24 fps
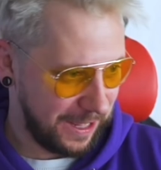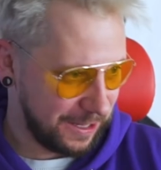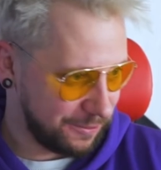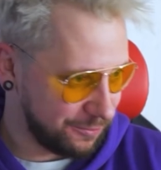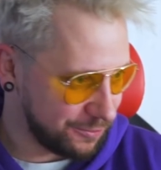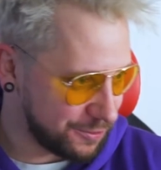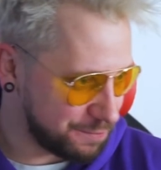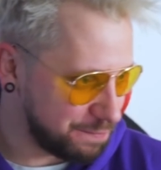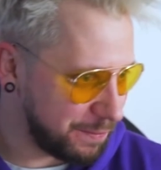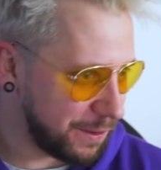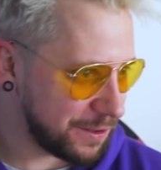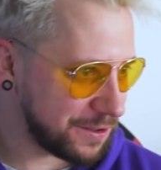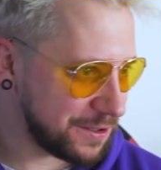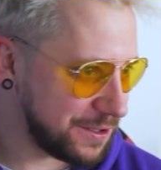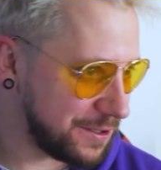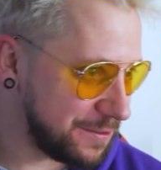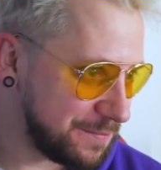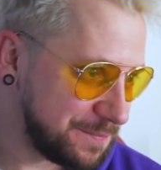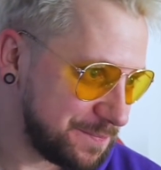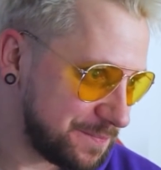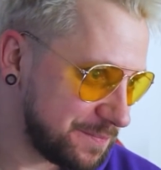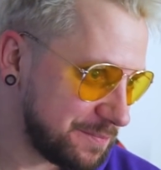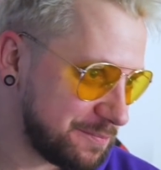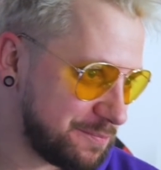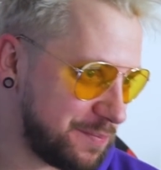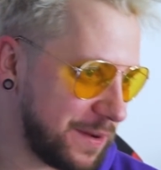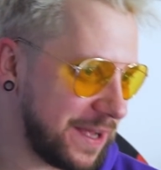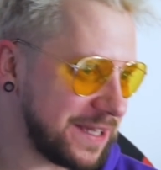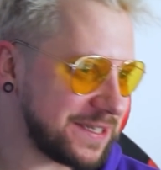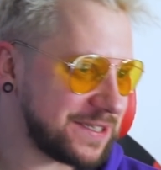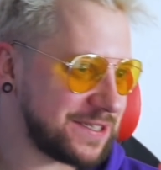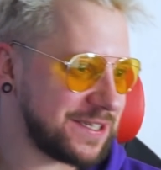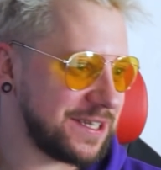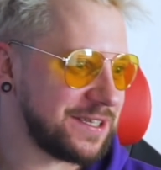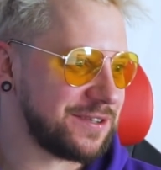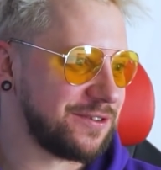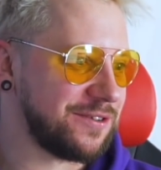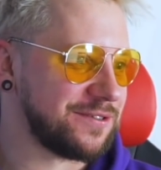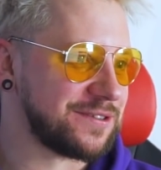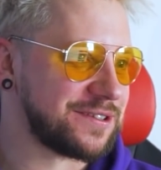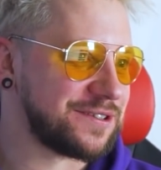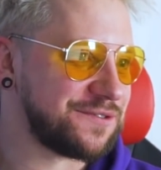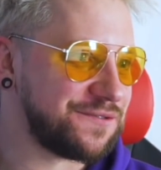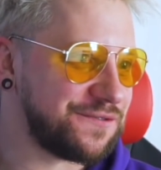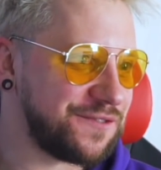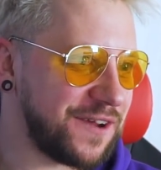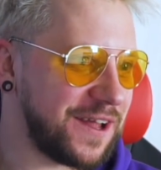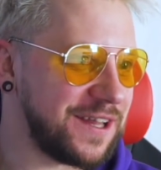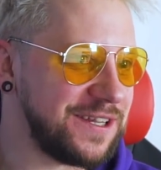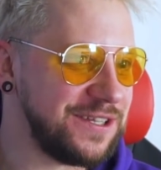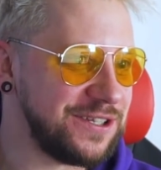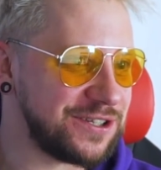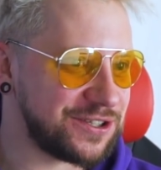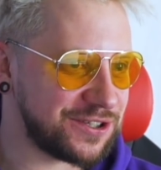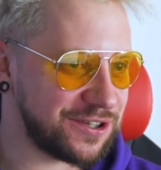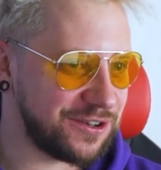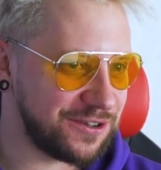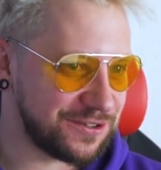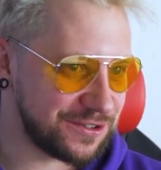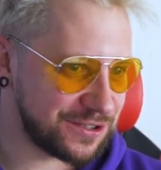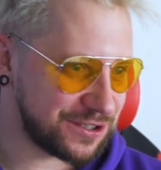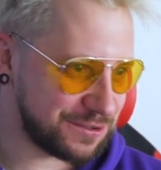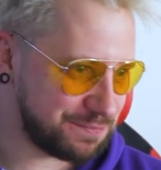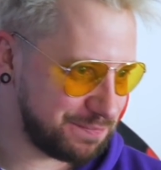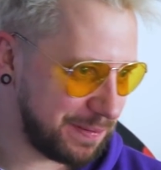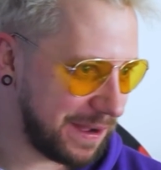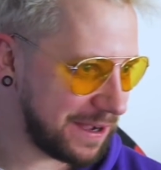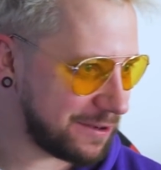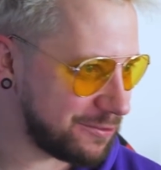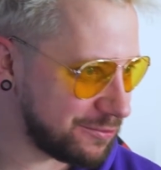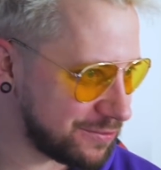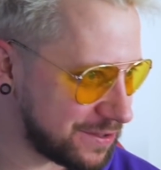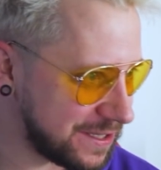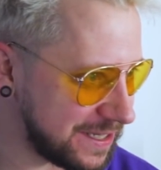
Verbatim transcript: A tuż pod nim Besen, Don Cfeliszon, Szpaku